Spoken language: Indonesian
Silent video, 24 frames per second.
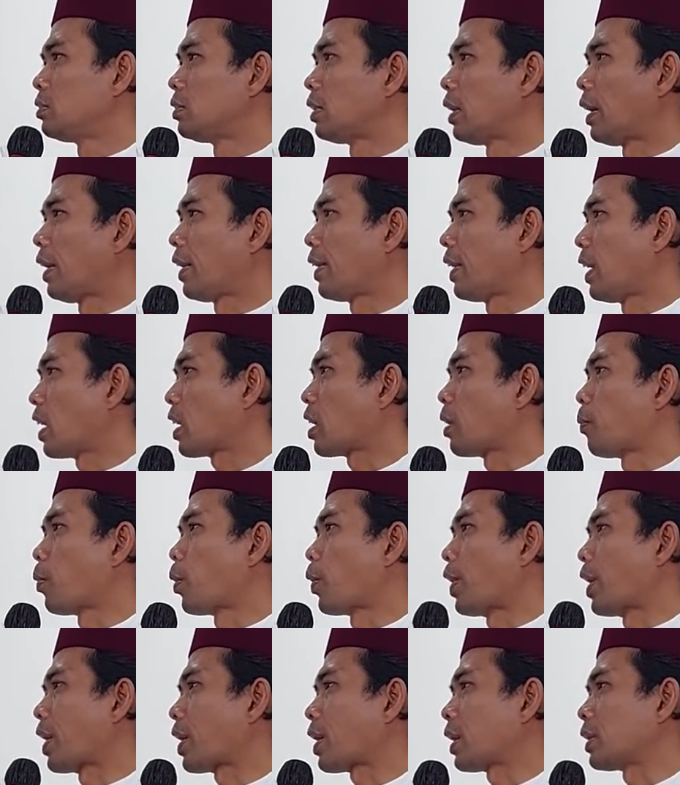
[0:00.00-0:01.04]
Anak
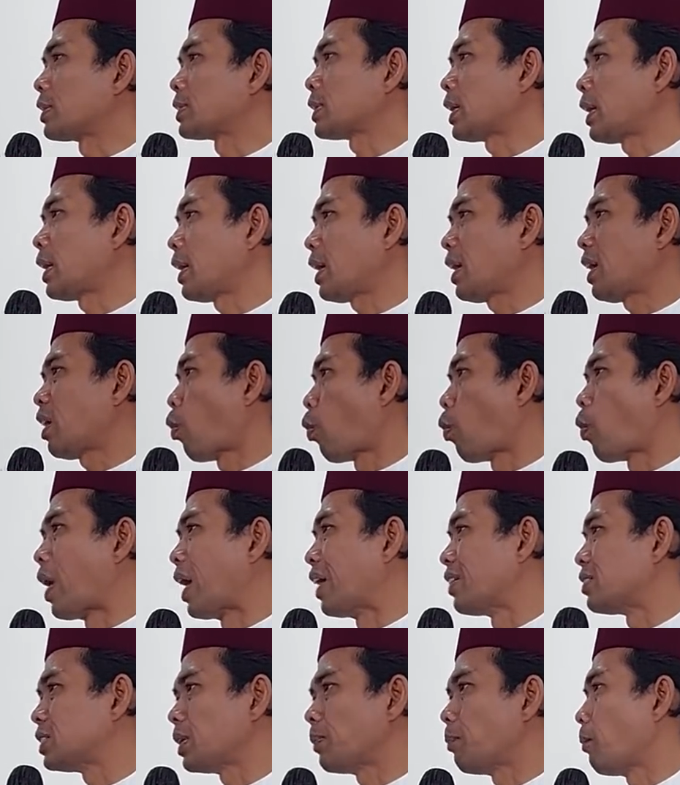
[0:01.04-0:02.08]
keponakan saya
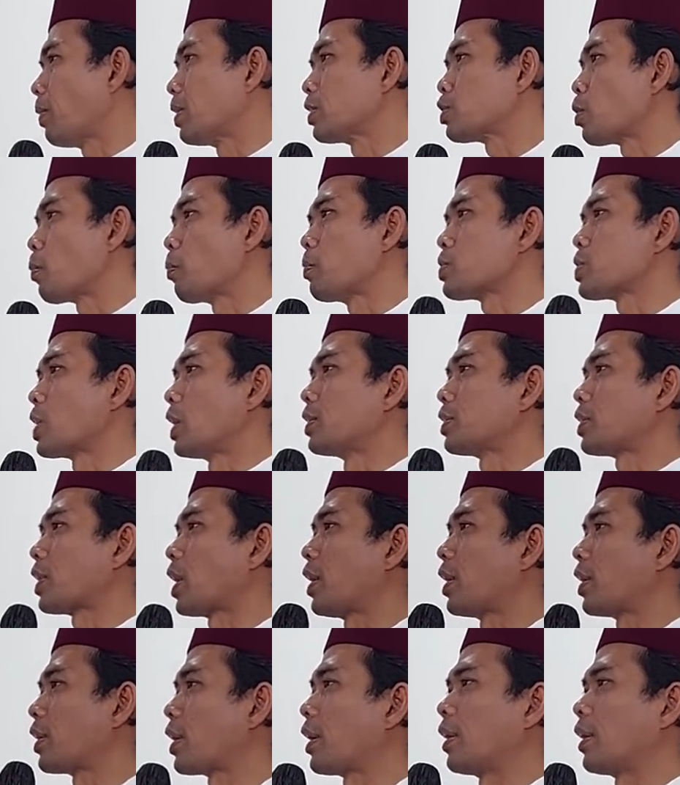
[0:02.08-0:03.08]
wajib masuk pesantren